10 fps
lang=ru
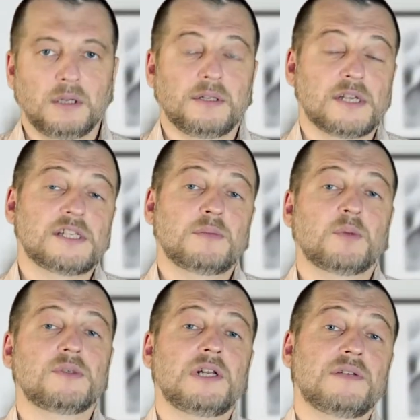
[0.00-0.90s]
На
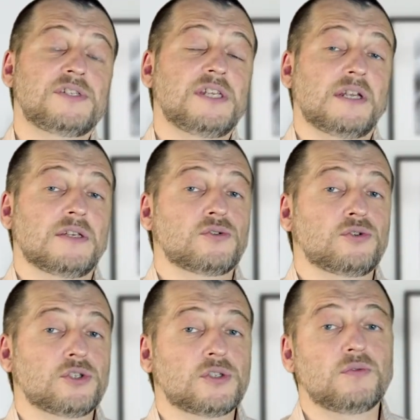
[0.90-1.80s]
самом деле все они
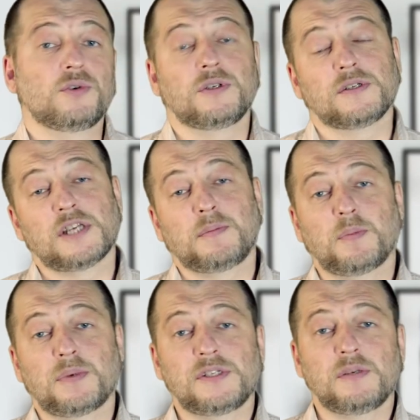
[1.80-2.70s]
существуют не сами
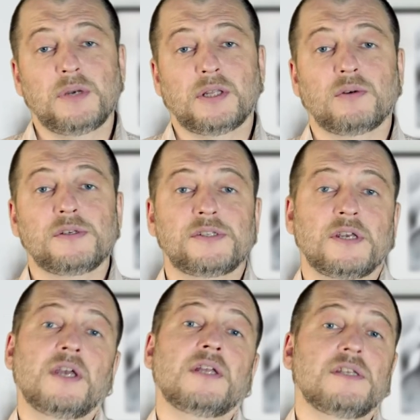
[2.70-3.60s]
по себе, то есть
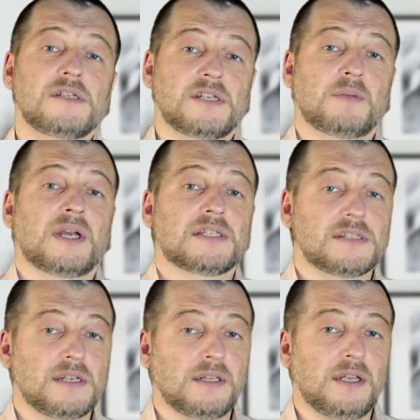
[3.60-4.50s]
не
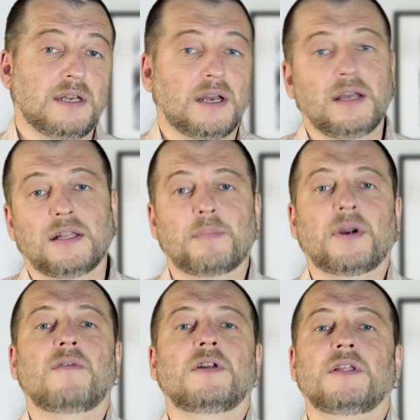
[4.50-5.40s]
самоценные, а
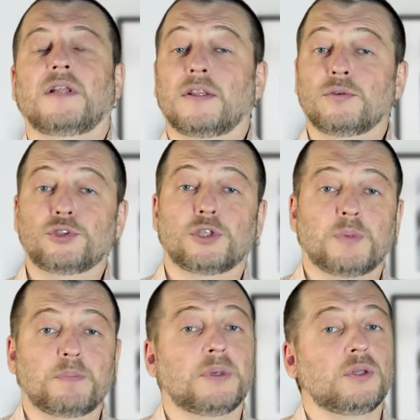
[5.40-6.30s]
направлены на то, чтобы
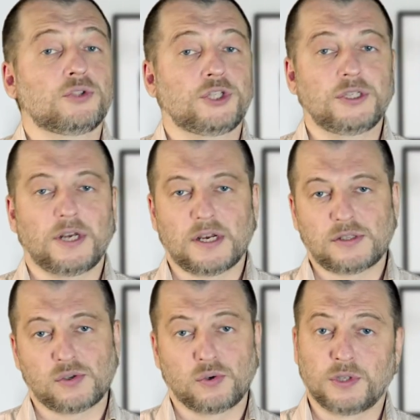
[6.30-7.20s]
получить
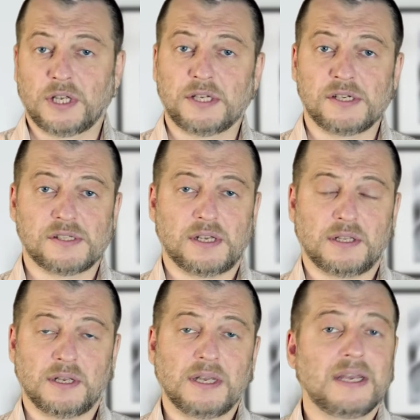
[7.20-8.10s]
реакцию от адресата.
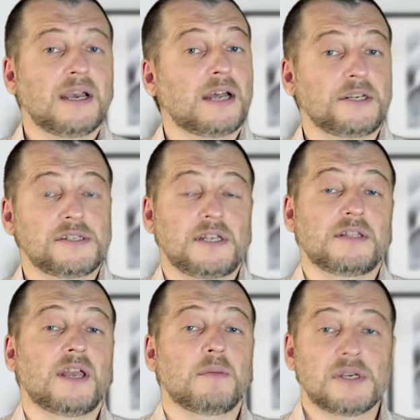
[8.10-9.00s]
Адресат
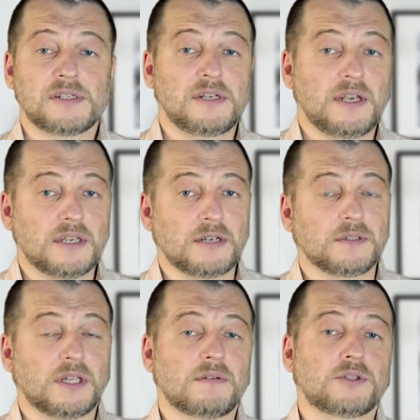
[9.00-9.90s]
не обязан реагировать
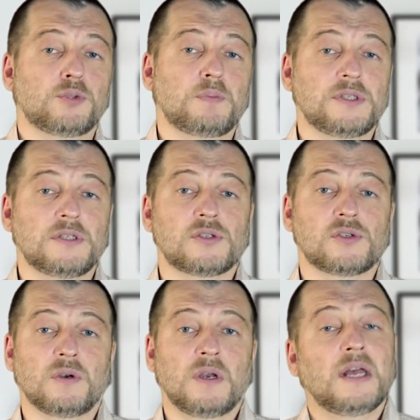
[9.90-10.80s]
на вашу
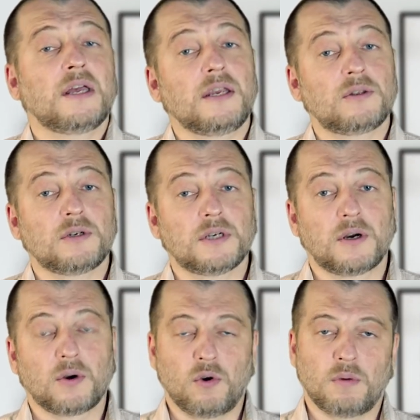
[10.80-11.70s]
петицию, и только
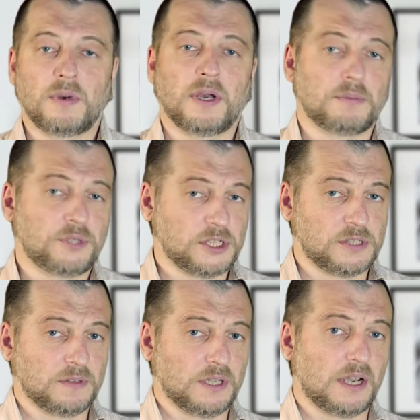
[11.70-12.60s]
громкая
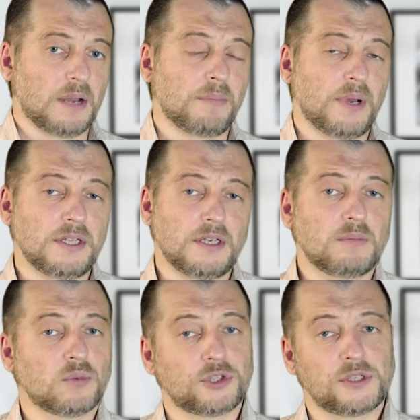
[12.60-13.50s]
общественная кампания
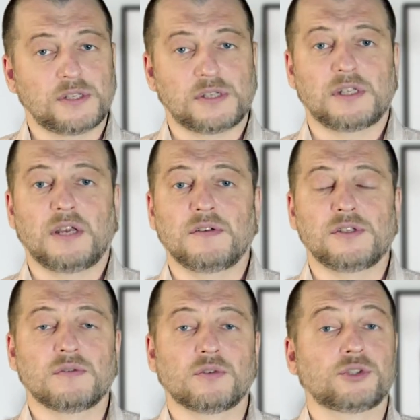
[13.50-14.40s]
может заставить
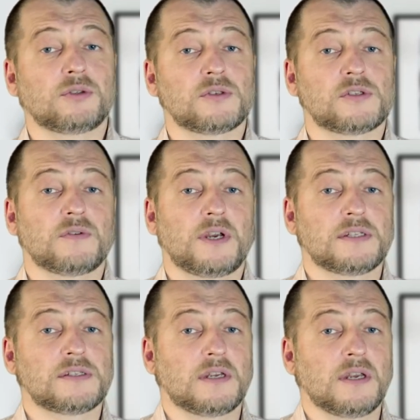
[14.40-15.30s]
его, что
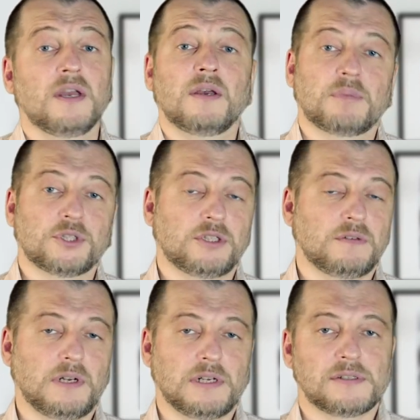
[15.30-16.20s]
называется,
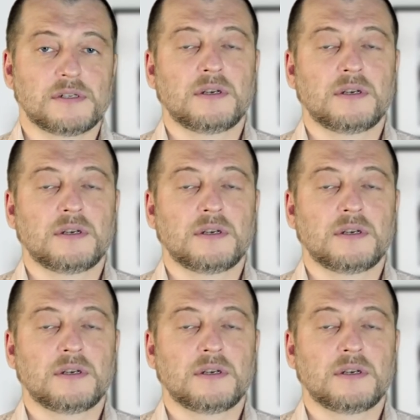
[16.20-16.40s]
пошевелиться.